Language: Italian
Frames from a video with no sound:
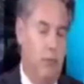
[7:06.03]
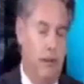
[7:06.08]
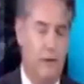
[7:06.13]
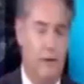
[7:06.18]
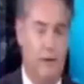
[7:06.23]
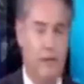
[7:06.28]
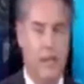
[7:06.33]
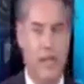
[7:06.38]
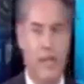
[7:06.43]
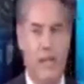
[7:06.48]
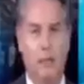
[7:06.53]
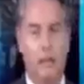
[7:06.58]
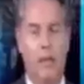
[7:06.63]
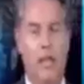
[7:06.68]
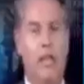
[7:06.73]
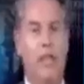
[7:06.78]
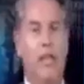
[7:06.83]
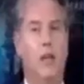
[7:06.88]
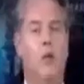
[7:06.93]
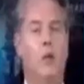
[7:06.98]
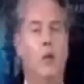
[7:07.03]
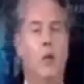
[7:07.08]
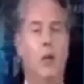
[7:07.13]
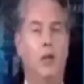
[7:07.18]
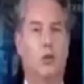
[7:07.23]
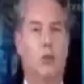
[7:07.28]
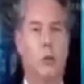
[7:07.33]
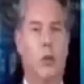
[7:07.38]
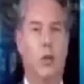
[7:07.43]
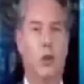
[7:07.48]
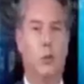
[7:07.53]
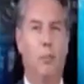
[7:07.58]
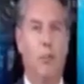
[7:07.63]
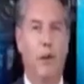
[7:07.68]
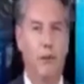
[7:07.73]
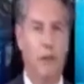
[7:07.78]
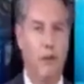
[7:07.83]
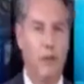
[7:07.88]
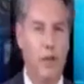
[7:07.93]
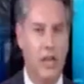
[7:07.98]
preferibili o quantomeno
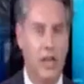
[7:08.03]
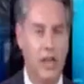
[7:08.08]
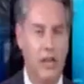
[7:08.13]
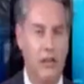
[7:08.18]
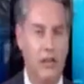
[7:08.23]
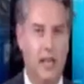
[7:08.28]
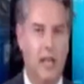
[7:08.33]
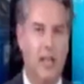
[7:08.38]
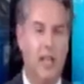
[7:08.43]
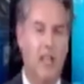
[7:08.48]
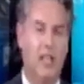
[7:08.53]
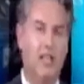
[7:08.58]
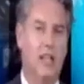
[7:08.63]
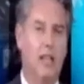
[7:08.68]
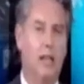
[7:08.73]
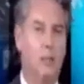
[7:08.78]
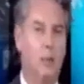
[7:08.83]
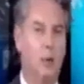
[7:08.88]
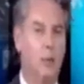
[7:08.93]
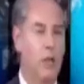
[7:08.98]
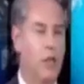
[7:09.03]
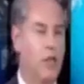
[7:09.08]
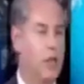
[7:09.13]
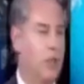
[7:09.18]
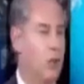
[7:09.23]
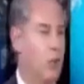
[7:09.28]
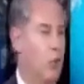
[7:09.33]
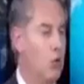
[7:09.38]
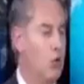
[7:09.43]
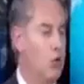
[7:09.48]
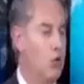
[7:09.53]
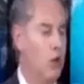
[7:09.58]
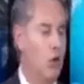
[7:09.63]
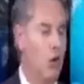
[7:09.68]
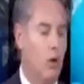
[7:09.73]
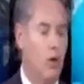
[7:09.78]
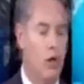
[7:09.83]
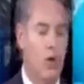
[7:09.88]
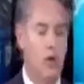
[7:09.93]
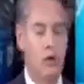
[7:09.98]
preferite nell'immobile di
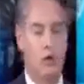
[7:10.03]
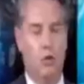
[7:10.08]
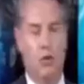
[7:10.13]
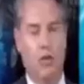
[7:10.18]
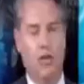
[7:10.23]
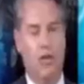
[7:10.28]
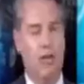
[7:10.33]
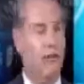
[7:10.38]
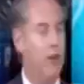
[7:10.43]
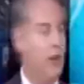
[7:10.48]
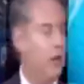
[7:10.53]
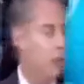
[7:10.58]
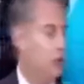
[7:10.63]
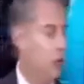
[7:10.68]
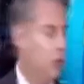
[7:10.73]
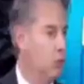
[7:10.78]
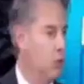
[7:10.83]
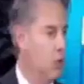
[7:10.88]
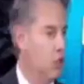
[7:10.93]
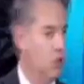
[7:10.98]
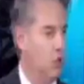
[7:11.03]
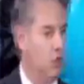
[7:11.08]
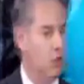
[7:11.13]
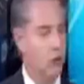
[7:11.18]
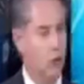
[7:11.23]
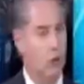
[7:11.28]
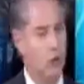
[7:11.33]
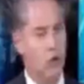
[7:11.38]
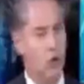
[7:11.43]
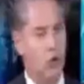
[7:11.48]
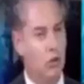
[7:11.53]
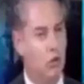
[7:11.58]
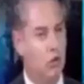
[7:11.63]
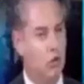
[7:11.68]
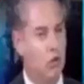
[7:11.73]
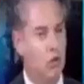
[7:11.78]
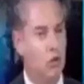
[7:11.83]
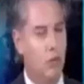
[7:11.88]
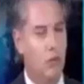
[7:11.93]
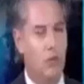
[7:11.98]
lusso sono a cavallo dei
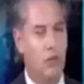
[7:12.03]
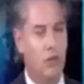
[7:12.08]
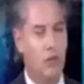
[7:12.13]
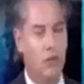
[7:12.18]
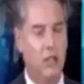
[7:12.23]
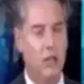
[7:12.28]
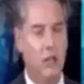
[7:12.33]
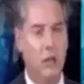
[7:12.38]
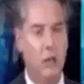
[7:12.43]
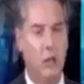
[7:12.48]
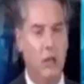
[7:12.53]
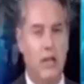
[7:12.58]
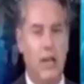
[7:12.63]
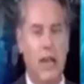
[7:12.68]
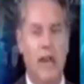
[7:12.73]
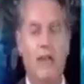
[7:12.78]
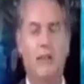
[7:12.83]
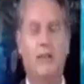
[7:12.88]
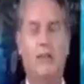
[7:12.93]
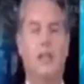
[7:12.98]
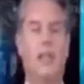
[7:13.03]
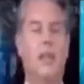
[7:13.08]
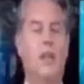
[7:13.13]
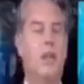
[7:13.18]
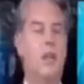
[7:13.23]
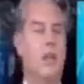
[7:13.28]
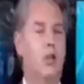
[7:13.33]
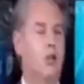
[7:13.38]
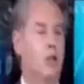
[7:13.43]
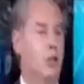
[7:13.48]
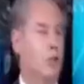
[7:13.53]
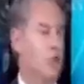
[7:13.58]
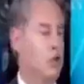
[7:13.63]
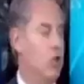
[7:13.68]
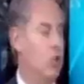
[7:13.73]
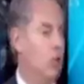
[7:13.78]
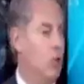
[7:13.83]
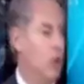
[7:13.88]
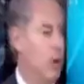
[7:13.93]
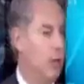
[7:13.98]
200-250 metri quadrati, sono
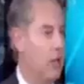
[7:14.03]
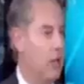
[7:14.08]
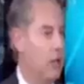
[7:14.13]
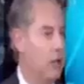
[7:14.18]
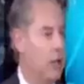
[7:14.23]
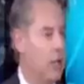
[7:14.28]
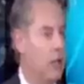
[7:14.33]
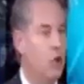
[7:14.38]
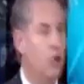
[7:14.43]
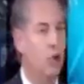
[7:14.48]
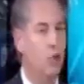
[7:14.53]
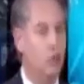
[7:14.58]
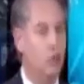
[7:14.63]
sicuramente il